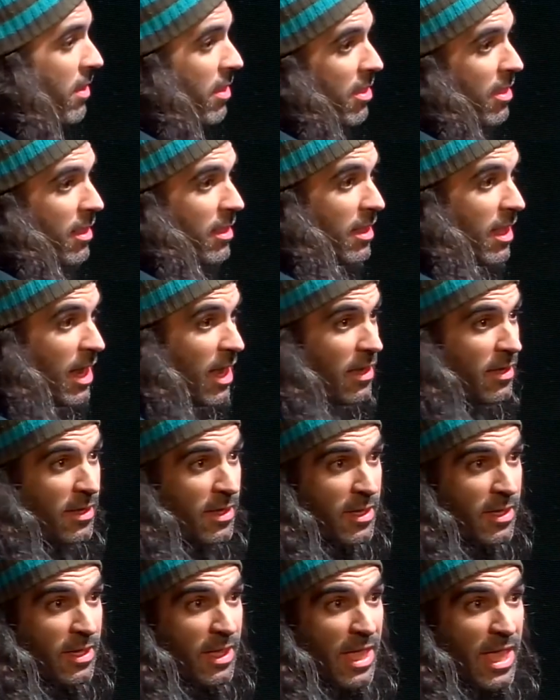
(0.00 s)
etc.
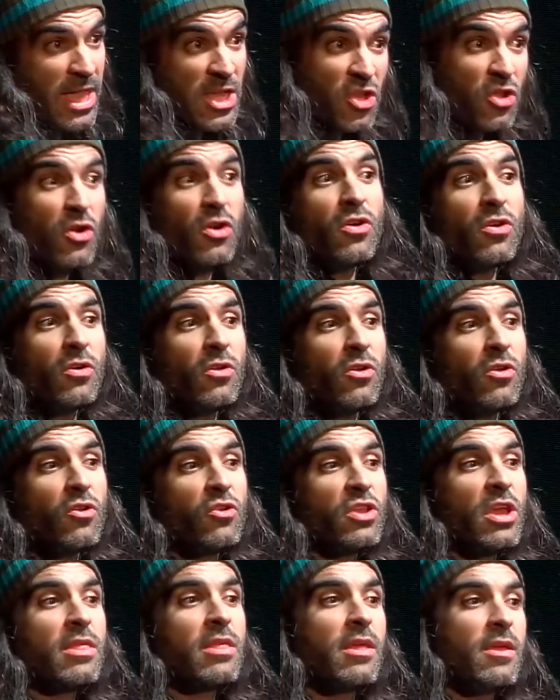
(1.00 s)
Eso
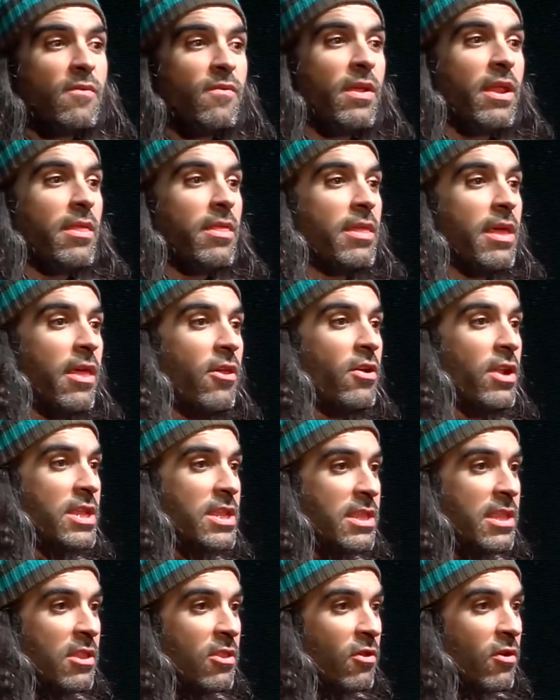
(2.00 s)
nos hace
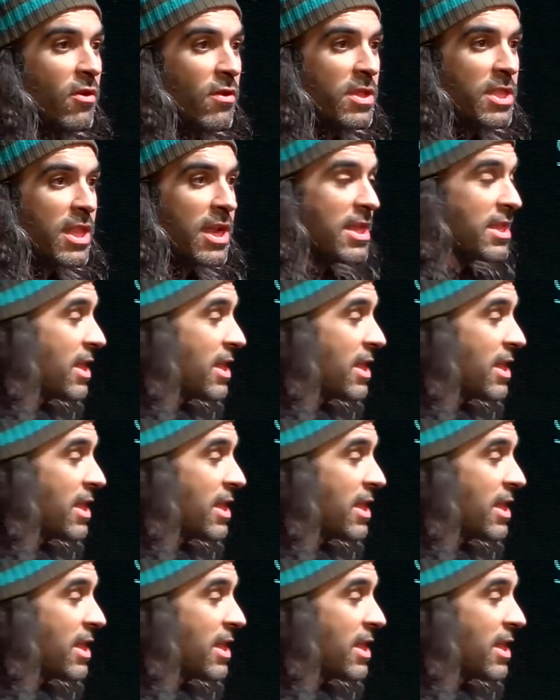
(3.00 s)
diferenciadores dentro de nuestra